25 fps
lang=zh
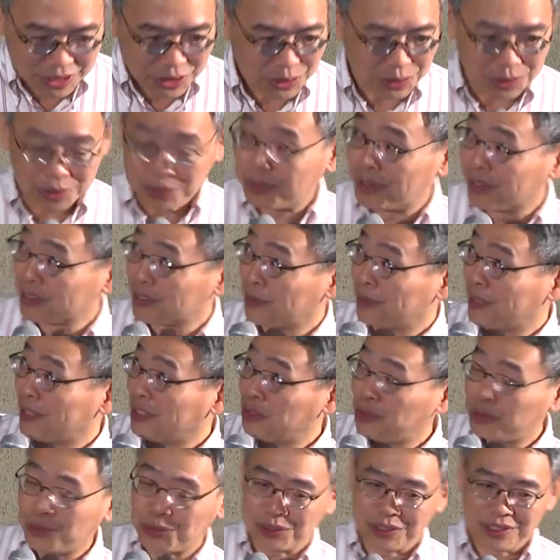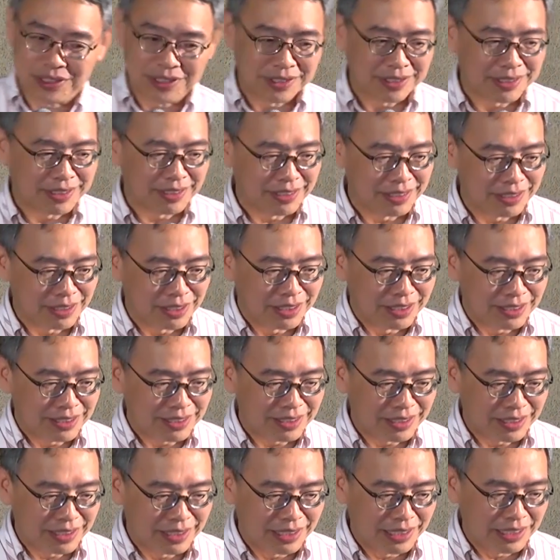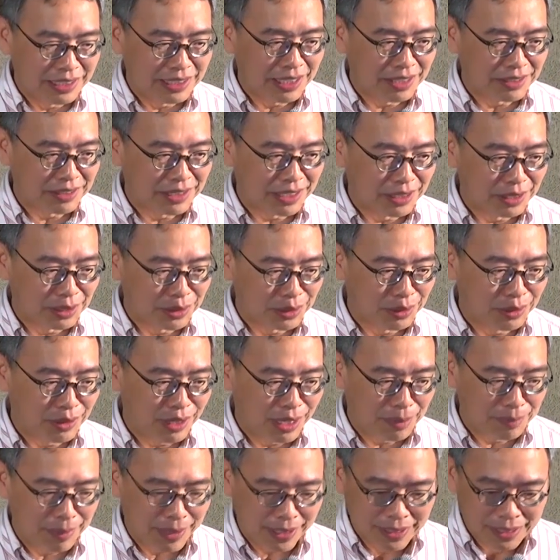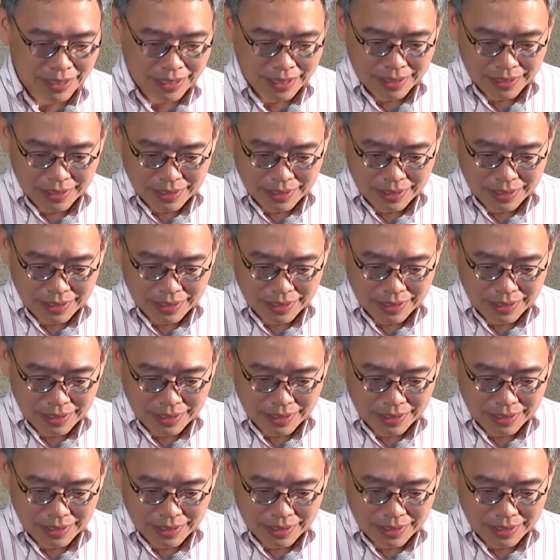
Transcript: 所以我这边举的是这个李校长的东华版，